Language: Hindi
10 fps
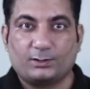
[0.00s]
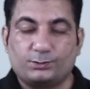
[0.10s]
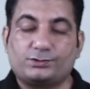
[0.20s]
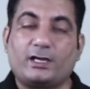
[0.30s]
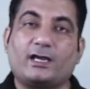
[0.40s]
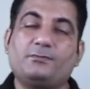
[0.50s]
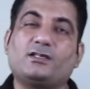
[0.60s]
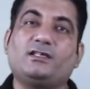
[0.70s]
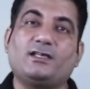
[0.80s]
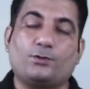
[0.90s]
उससे आगे भी
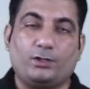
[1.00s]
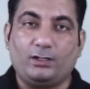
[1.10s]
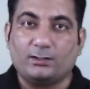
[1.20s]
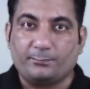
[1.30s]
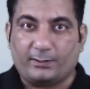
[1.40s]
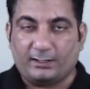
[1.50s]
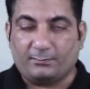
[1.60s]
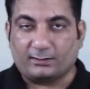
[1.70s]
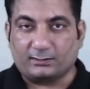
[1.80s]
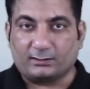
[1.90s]
चली जाए कोई बड़ी
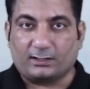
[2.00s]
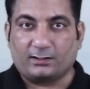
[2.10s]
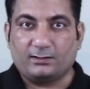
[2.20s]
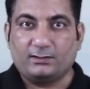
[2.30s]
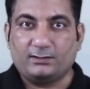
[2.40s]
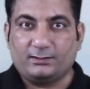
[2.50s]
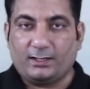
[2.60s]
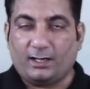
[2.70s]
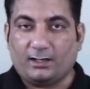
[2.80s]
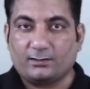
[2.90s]
बात नहीं है ठीक
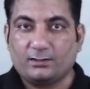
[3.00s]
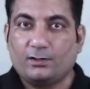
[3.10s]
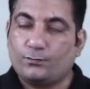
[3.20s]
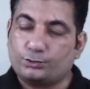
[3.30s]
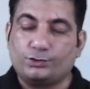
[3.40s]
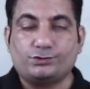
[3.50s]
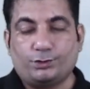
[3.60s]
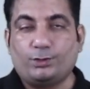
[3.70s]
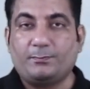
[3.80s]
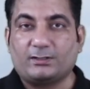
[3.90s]
है ना वो तो
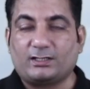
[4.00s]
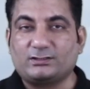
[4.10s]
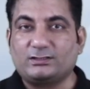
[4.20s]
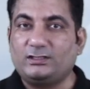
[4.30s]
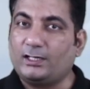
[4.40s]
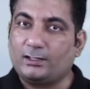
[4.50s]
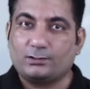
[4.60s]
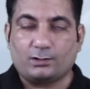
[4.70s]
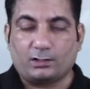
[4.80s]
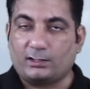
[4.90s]
इंस्टीट्यूट ही बता सकती है
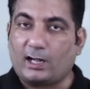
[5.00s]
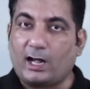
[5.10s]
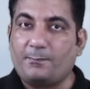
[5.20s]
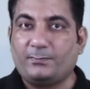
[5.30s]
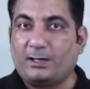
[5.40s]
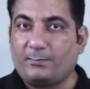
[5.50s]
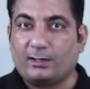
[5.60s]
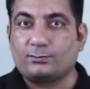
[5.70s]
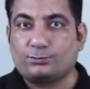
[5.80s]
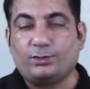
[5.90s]
ना आप ना मैं
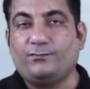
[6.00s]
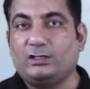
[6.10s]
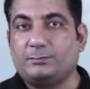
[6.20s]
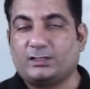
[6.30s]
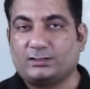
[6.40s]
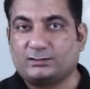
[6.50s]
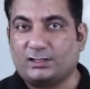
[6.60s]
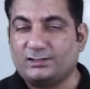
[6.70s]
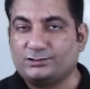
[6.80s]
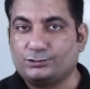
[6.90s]
कोई भी नहीं बता सकता
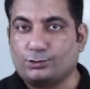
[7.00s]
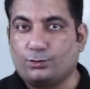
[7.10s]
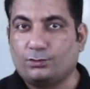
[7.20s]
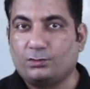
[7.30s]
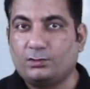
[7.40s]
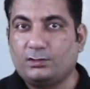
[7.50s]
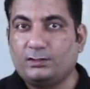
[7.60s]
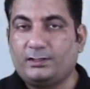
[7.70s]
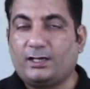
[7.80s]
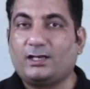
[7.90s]
ये चीज़ को
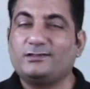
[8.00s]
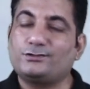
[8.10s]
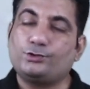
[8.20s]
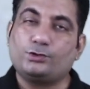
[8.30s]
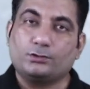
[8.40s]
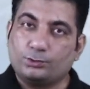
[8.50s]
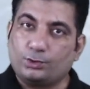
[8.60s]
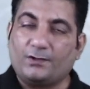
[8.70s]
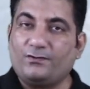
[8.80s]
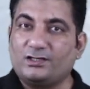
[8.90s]
ठीक है ना इंस्टीट्यूट
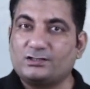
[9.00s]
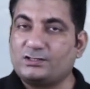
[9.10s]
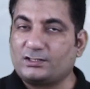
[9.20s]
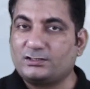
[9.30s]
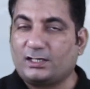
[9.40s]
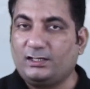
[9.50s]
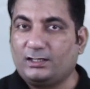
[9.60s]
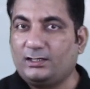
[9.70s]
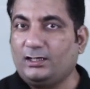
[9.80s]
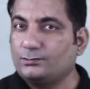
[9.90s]
नोटिफिकेशन जैसे जारी
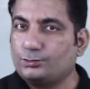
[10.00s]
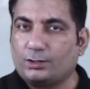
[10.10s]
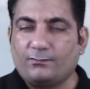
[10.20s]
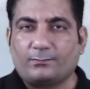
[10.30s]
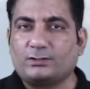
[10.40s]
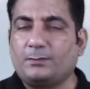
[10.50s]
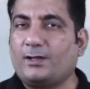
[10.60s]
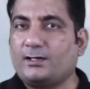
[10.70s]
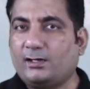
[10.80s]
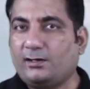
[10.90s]
करेगी इंस्टीट्यूट की वेबसाइट पर
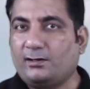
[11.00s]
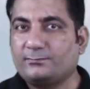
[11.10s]
आ जाएगा